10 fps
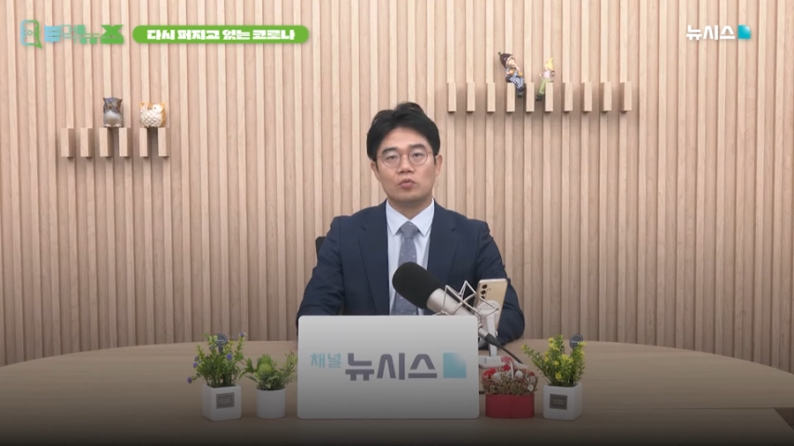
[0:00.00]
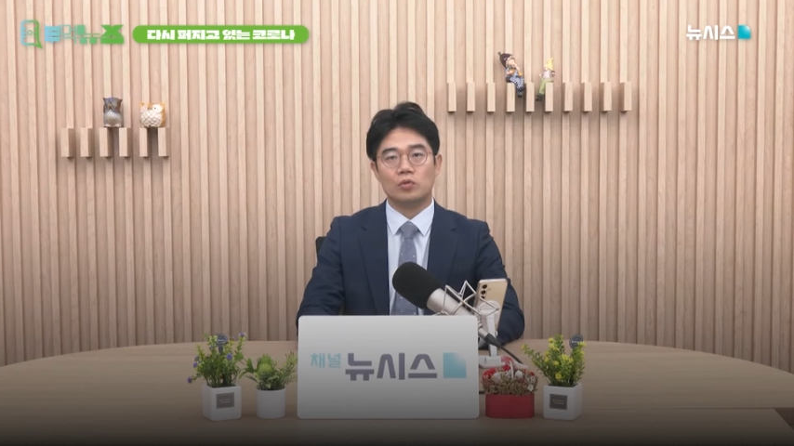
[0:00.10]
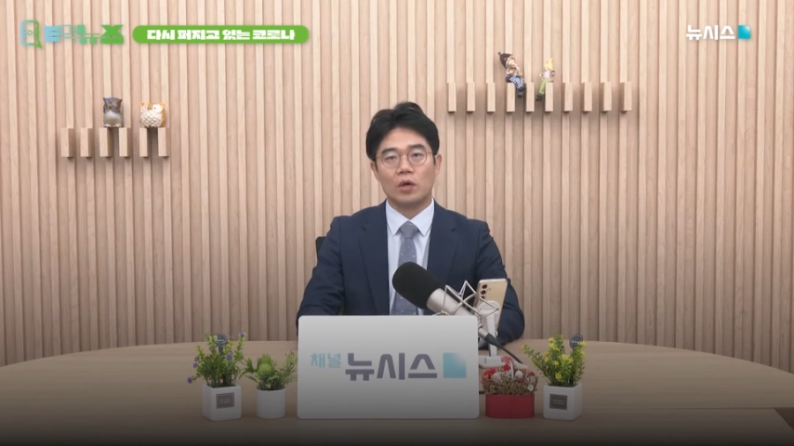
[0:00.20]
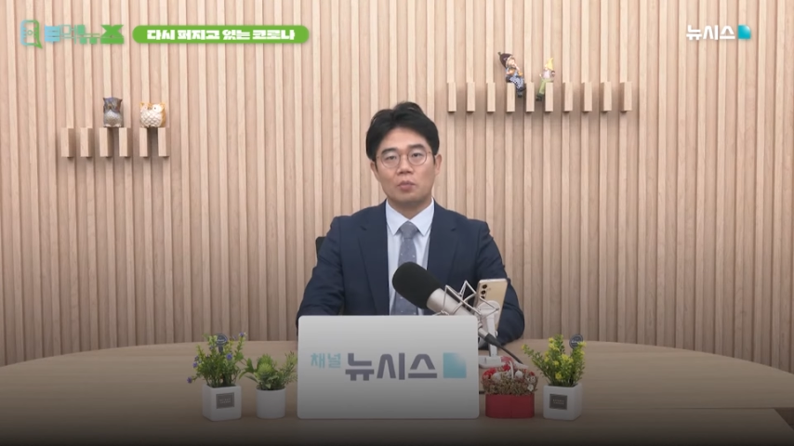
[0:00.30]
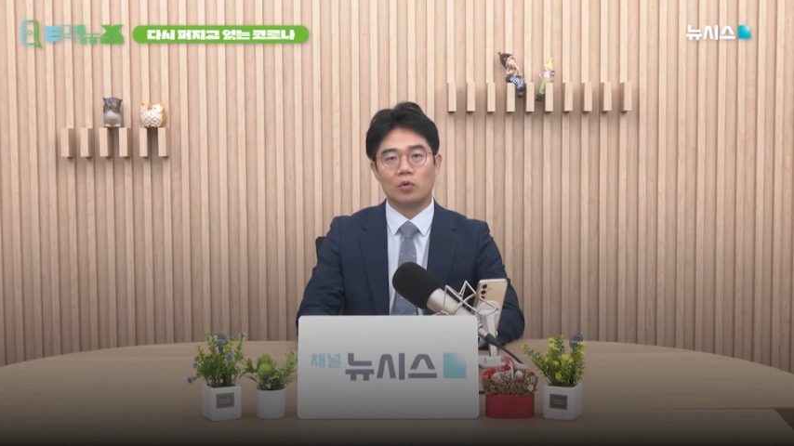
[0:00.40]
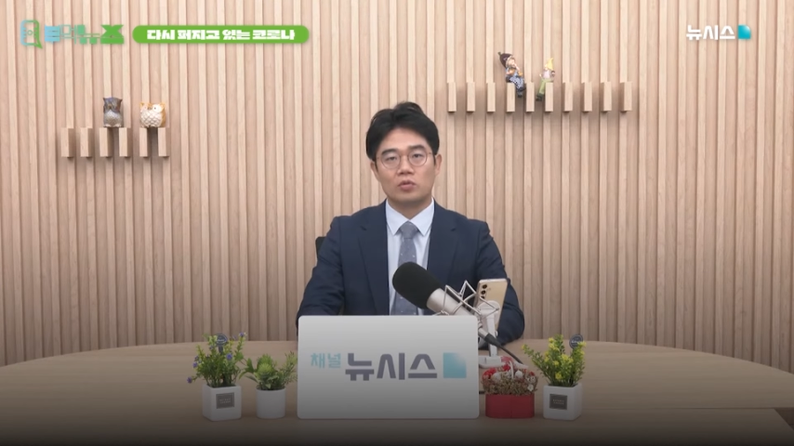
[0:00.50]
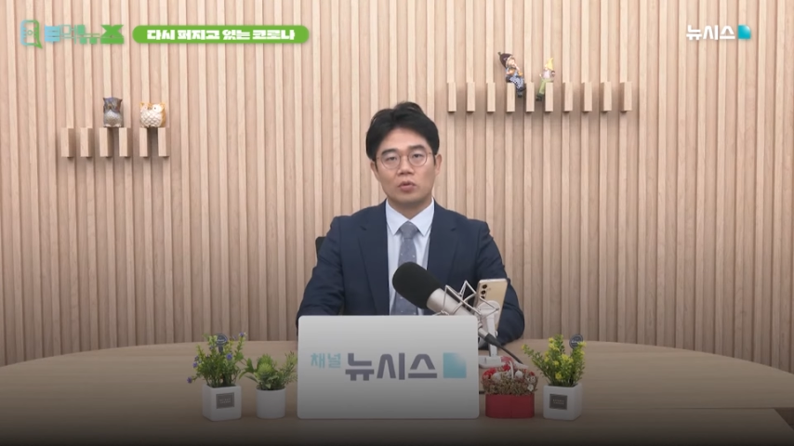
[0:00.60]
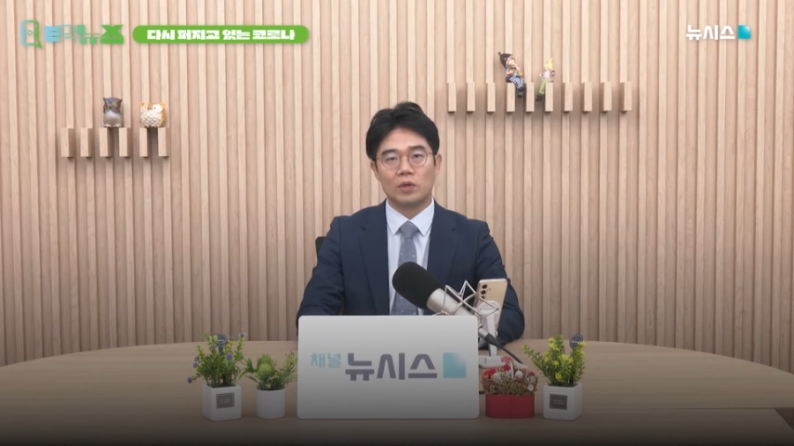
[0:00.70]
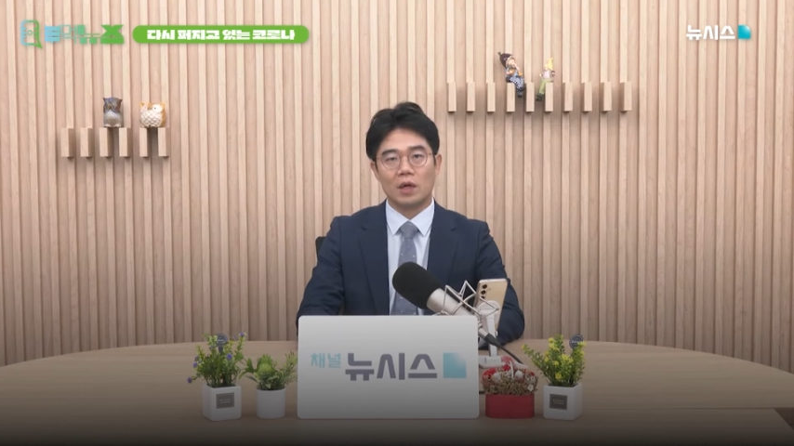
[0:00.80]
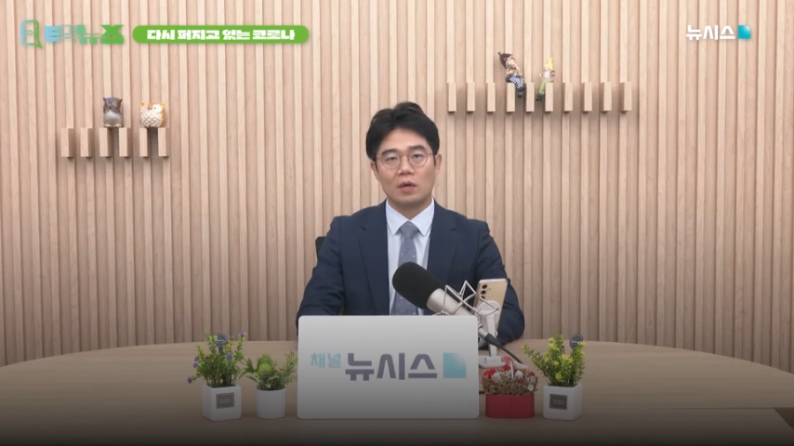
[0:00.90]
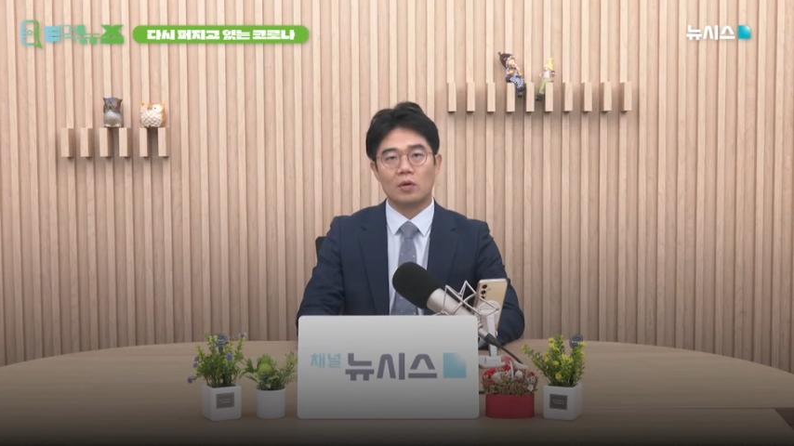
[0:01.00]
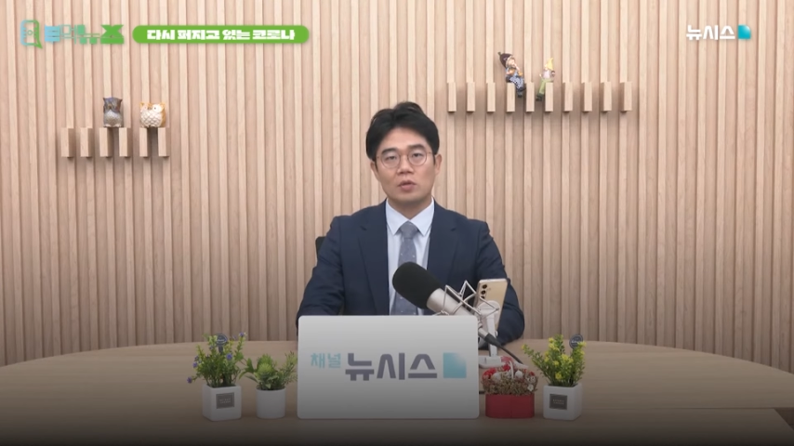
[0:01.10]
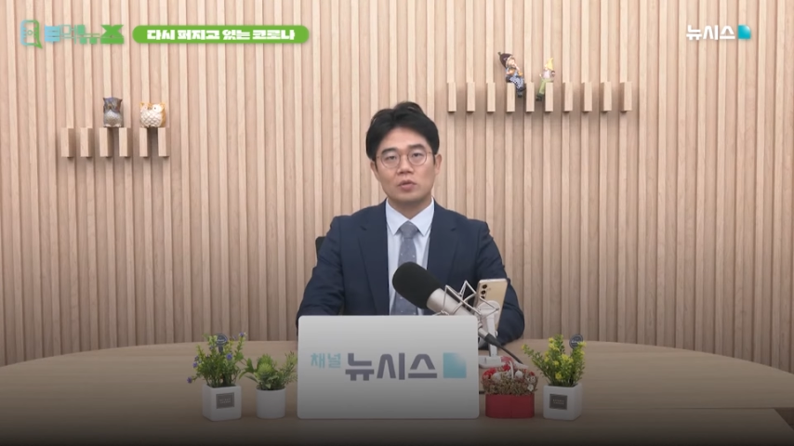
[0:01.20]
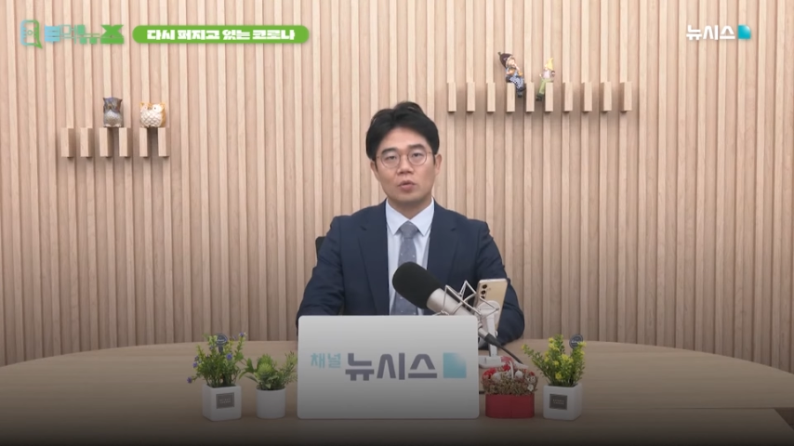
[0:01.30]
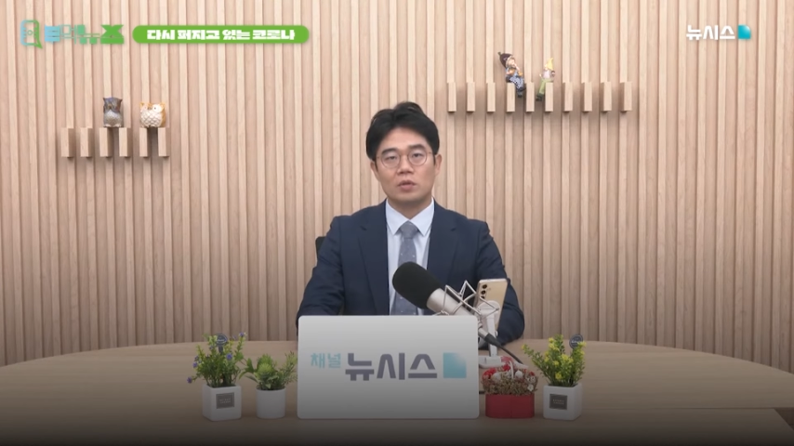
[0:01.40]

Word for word: 우려의 목소리가 커지고